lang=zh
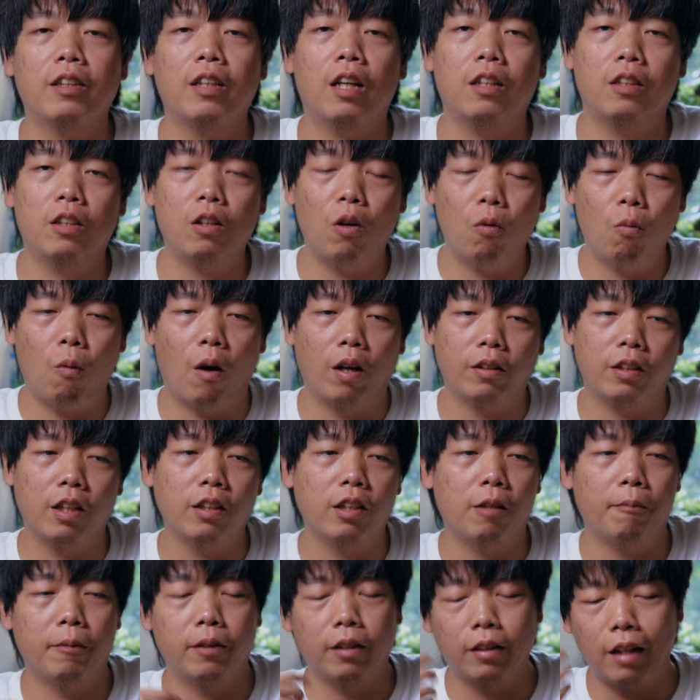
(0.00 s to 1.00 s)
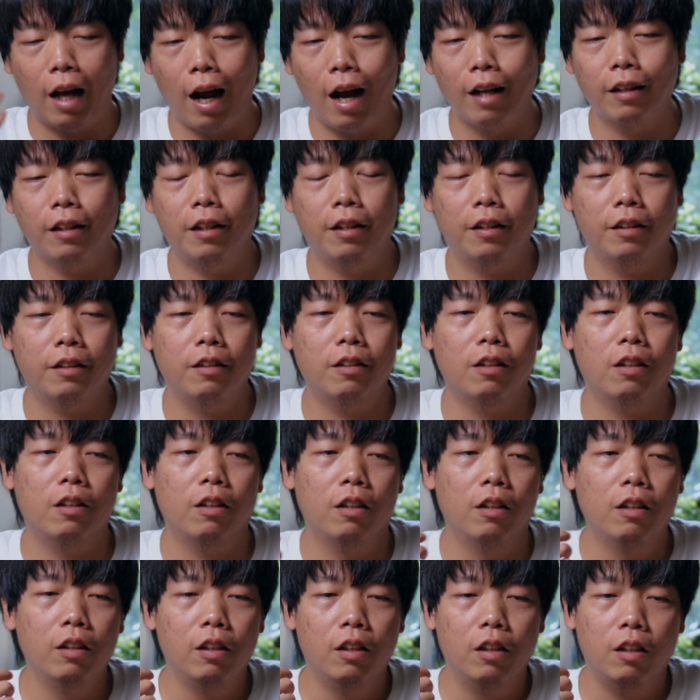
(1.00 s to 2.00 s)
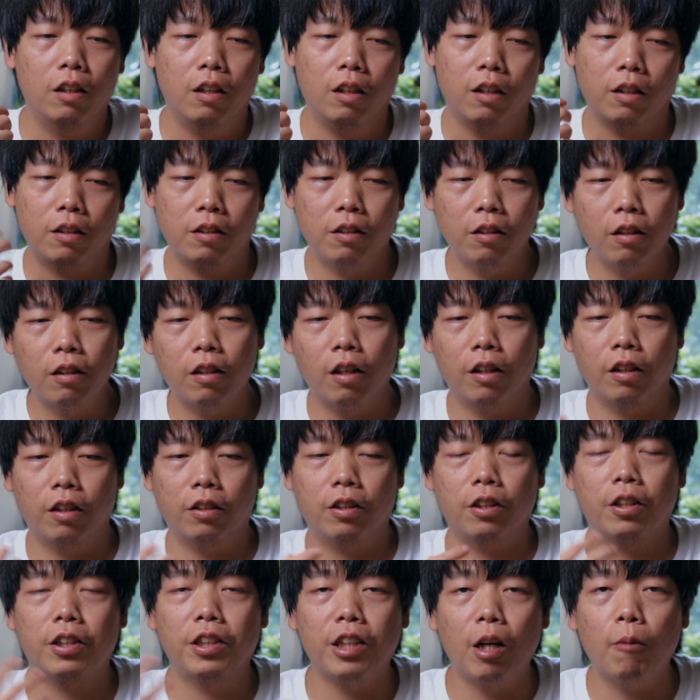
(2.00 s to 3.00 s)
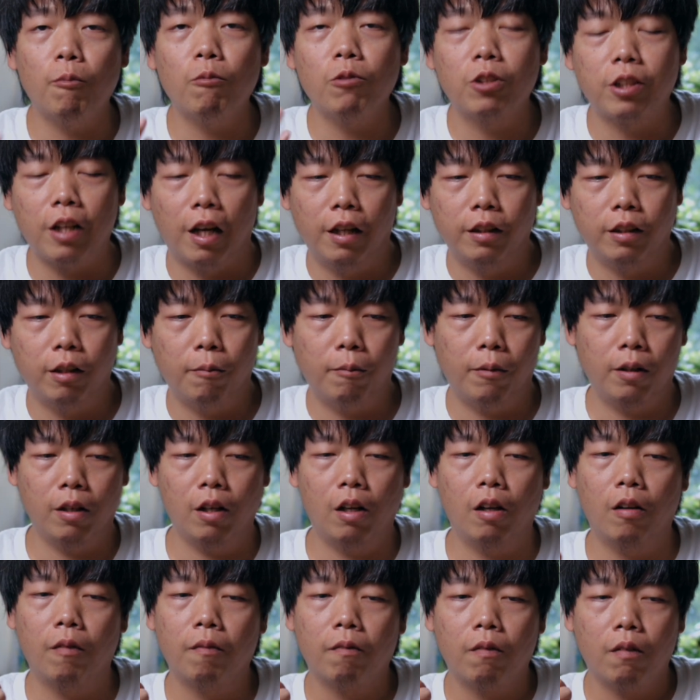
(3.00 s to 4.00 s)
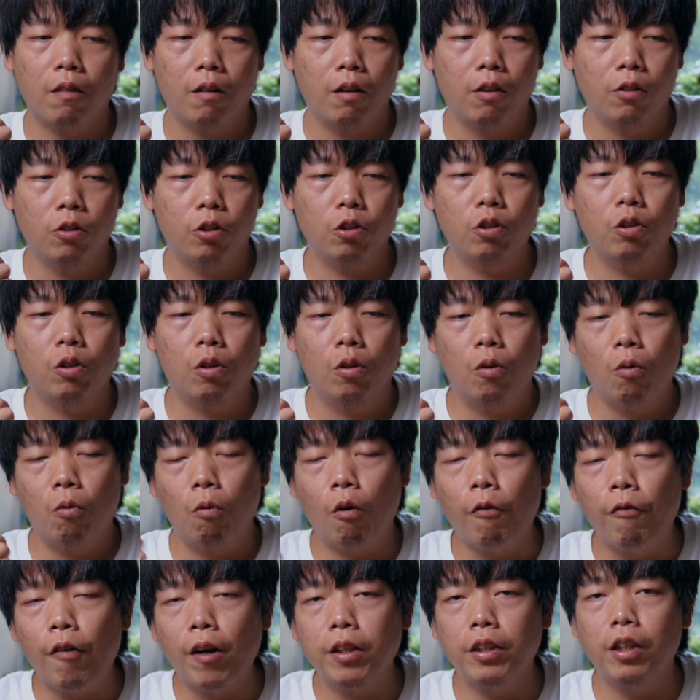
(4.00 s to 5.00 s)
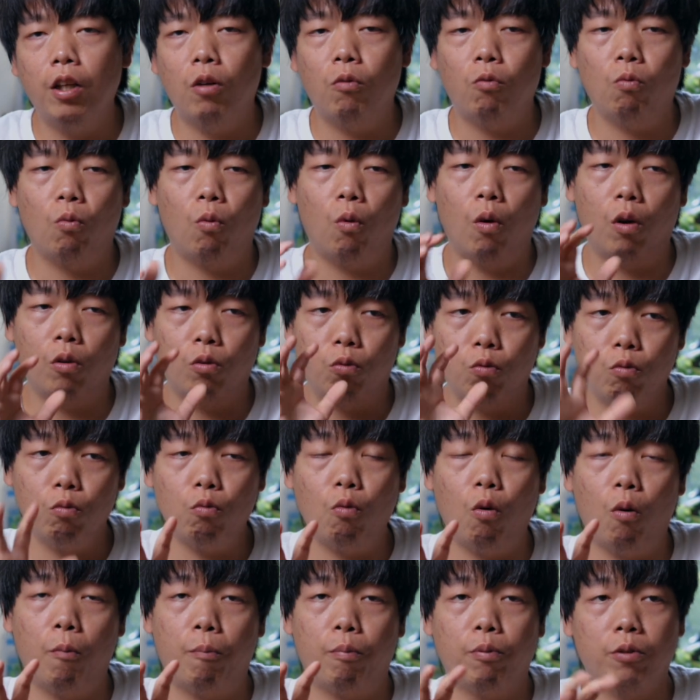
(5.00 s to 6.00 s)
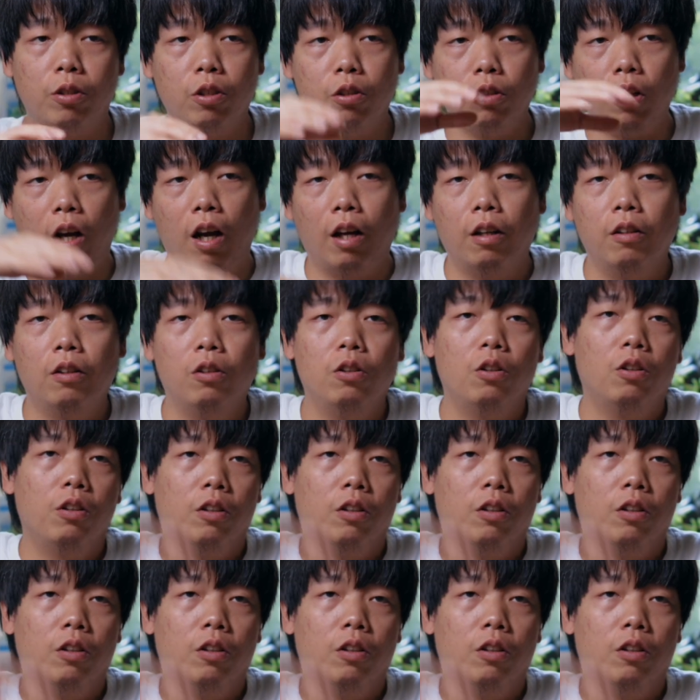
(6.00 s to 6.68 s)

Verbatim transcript: 的在这个网站上面，在他的一个呃个人的这个项目展上面呢，就是我发现我如果不是这样